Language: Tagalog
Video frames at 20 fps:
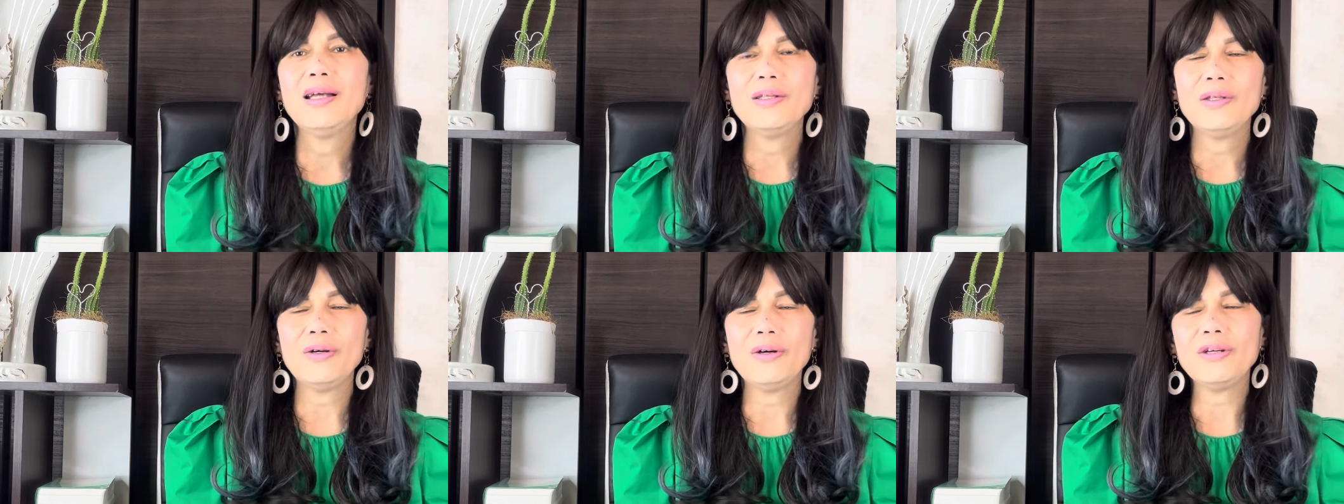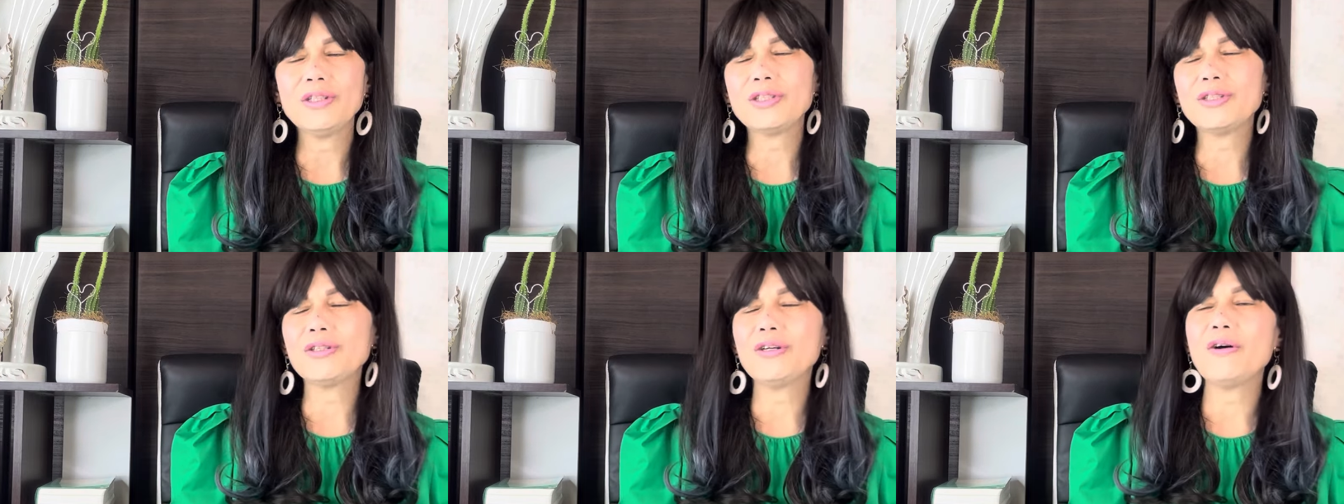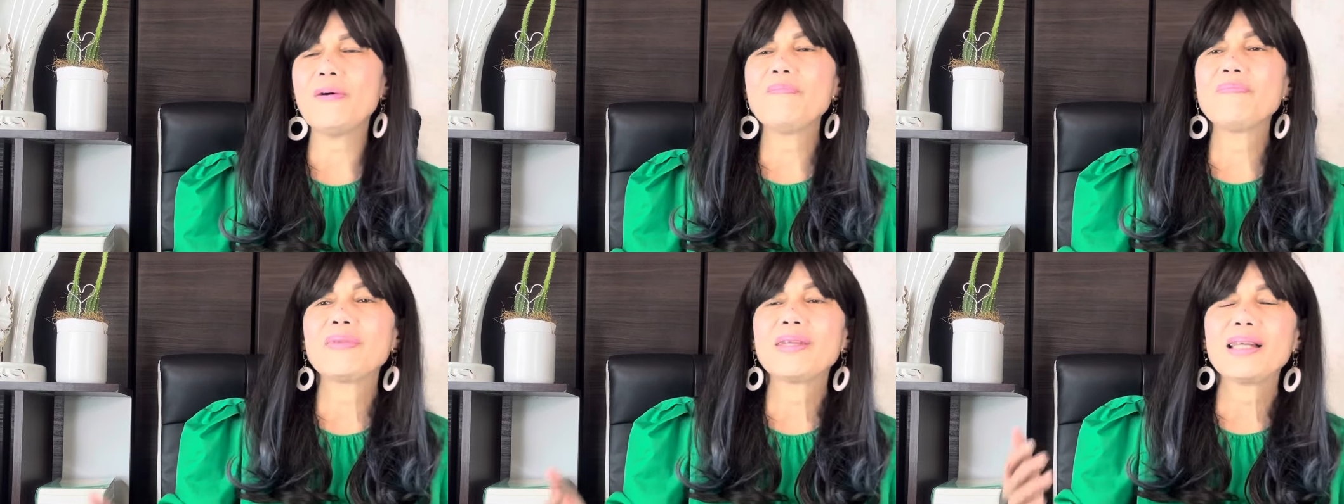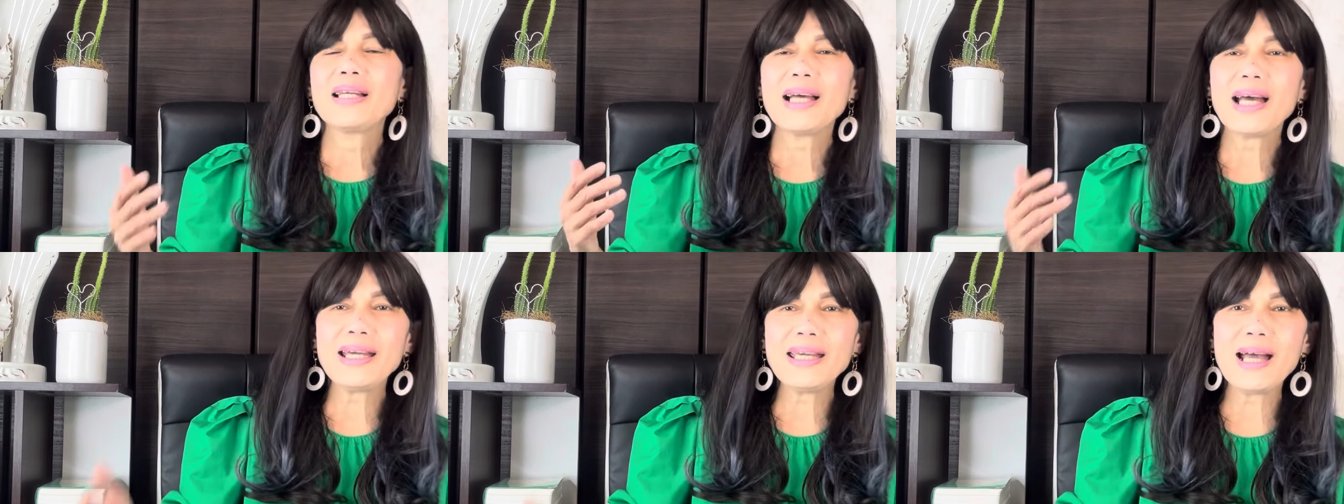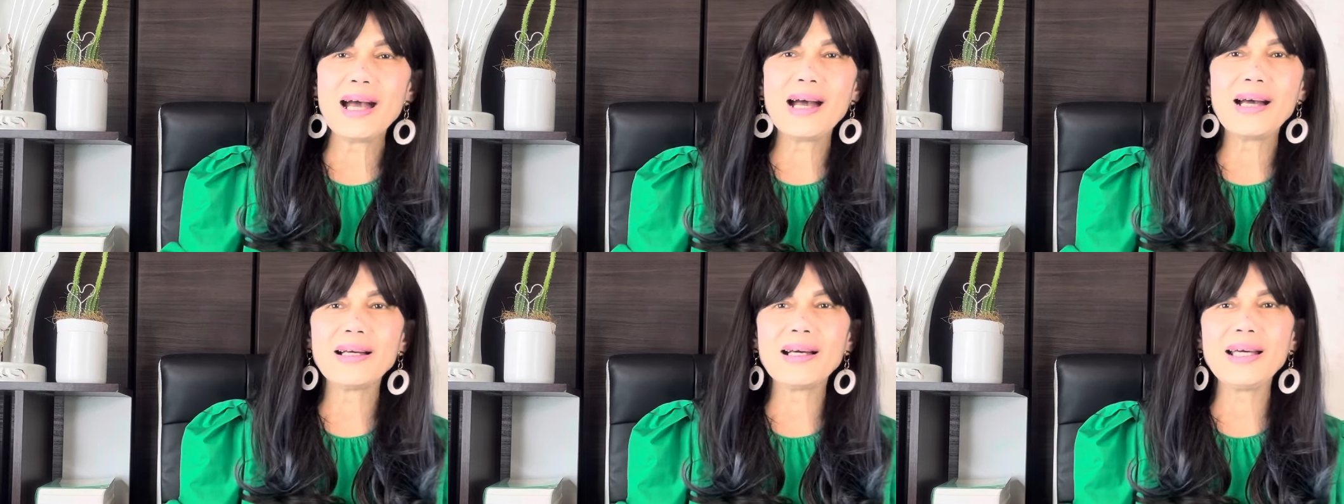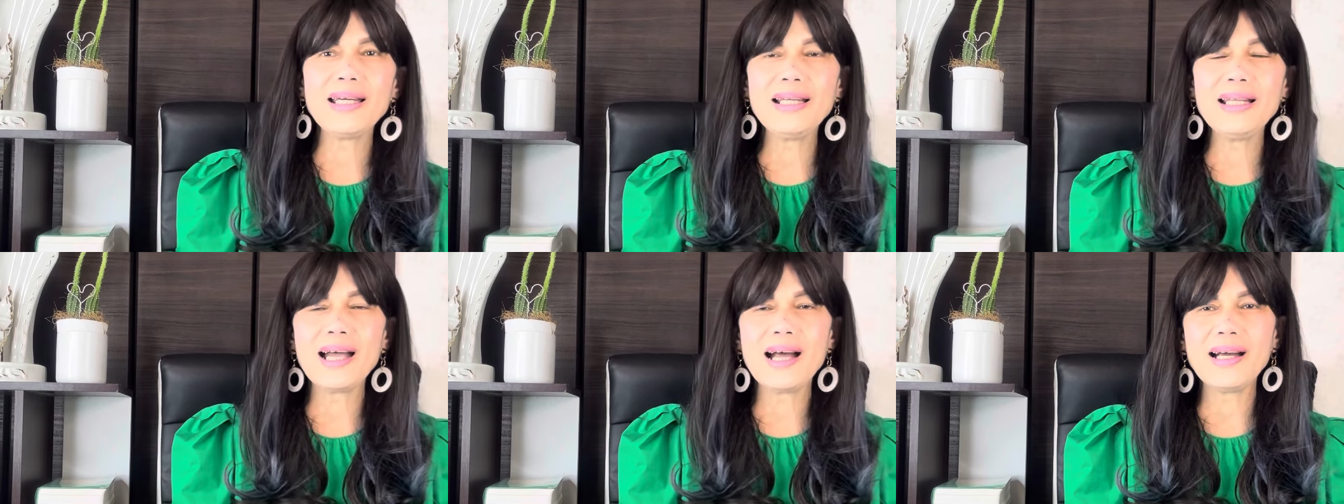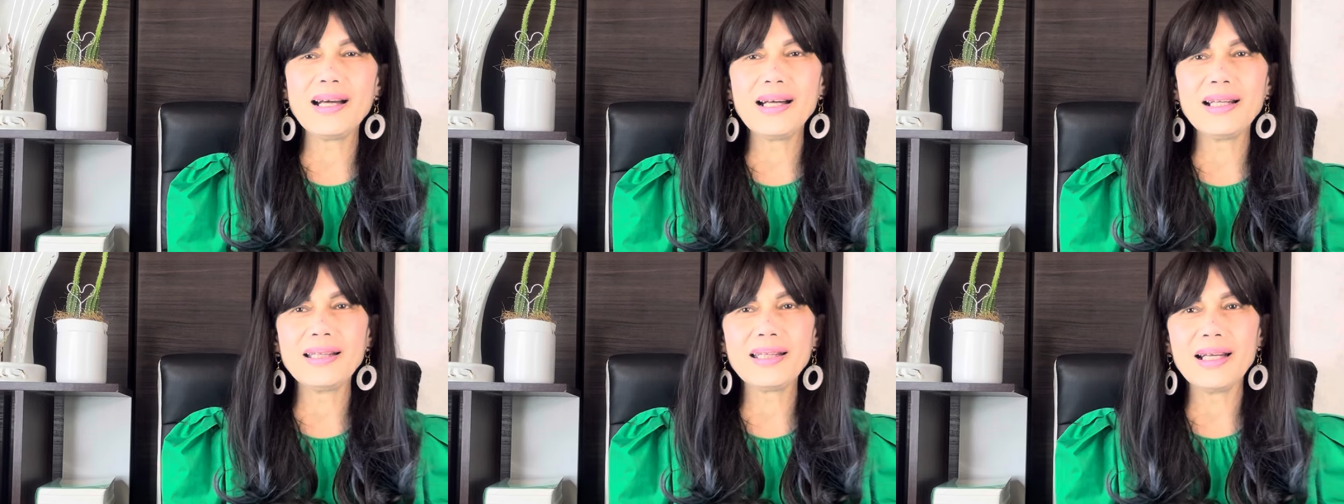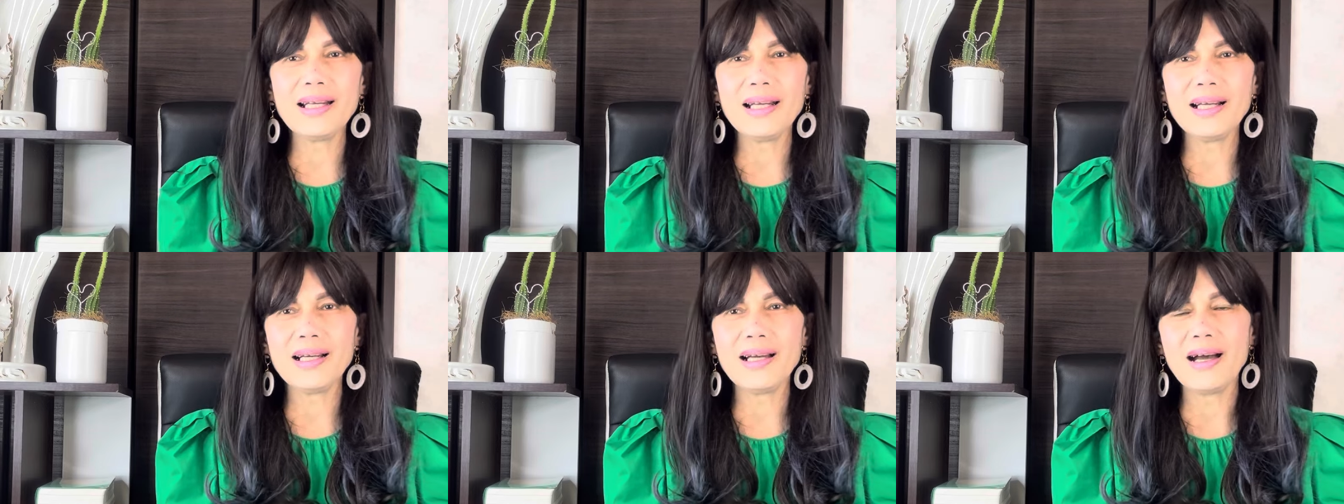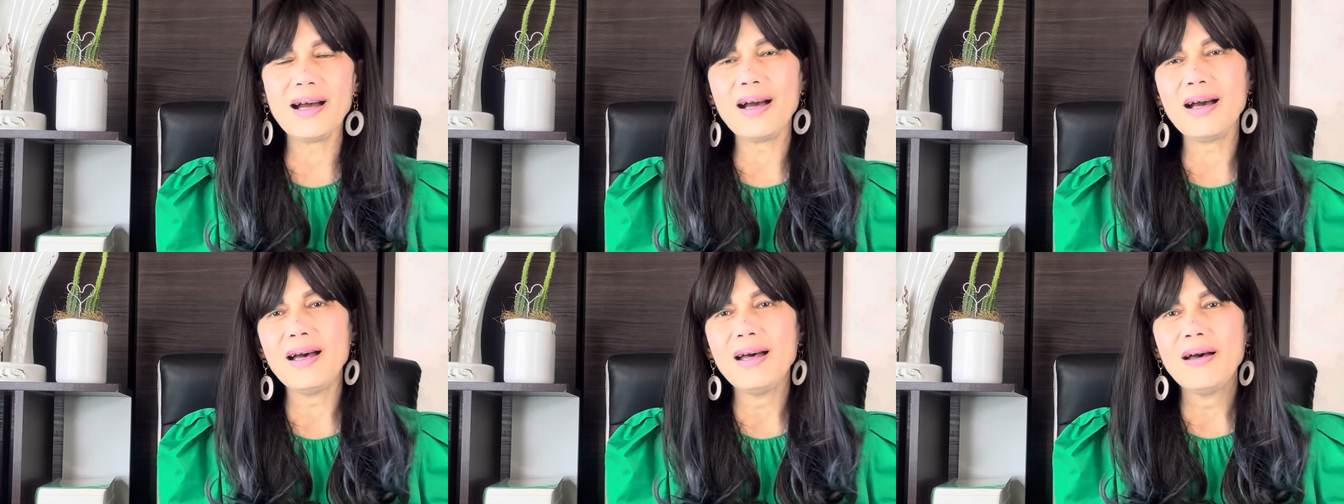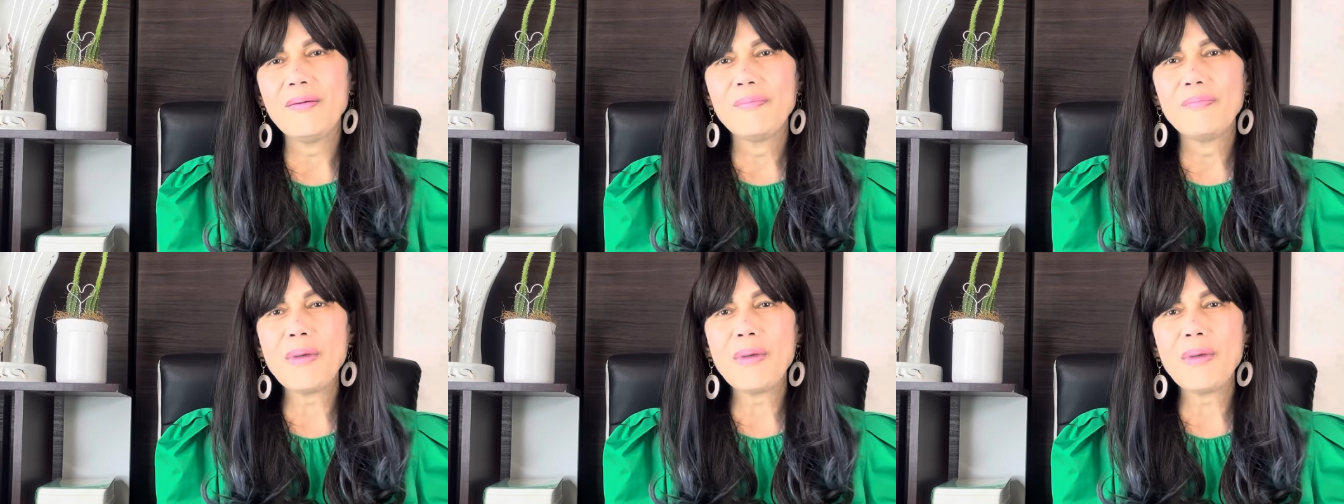No? So, kaya kailangan talaga